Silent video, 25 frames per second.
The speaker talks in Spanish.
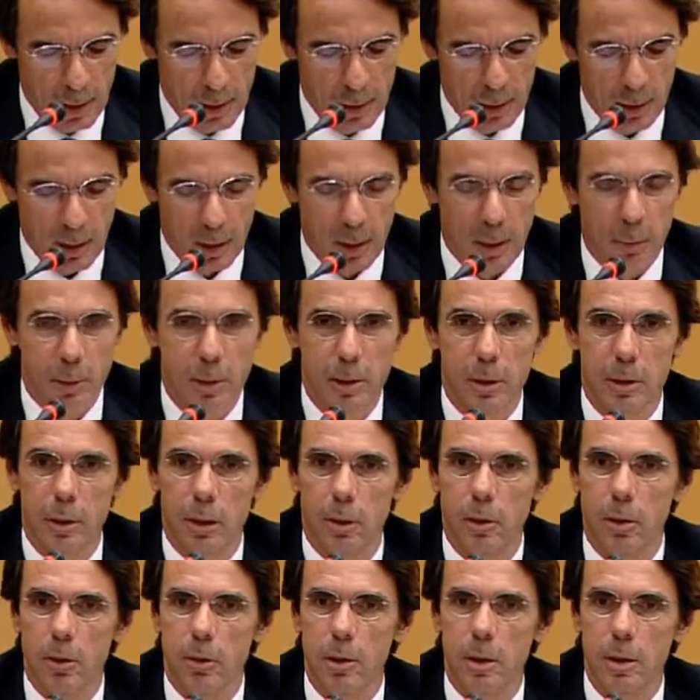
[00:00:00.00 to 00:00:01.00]
y en la
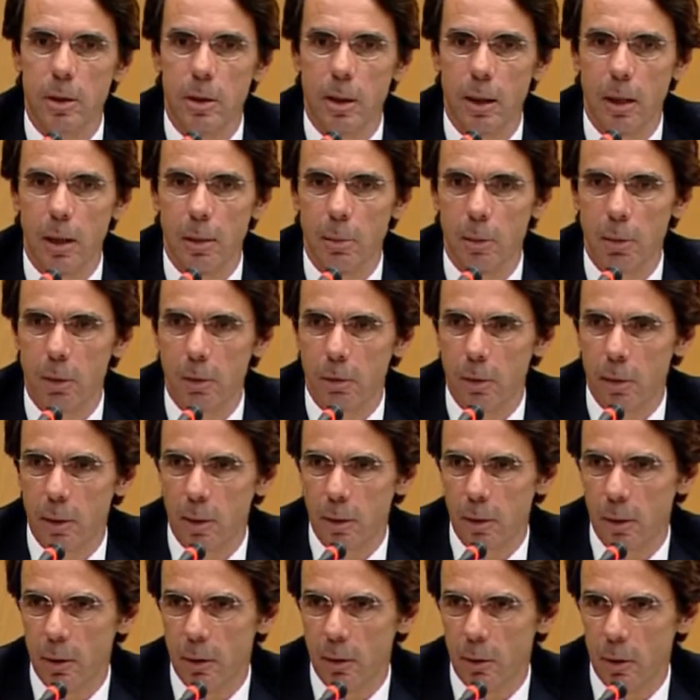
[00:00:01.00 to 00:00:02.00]
presentación de este libro.
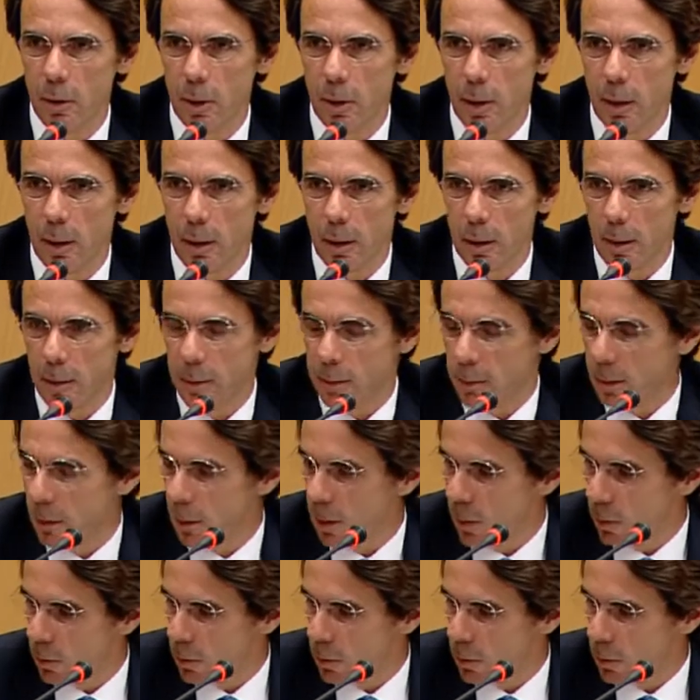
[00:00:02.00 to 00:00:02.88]
Felicito a,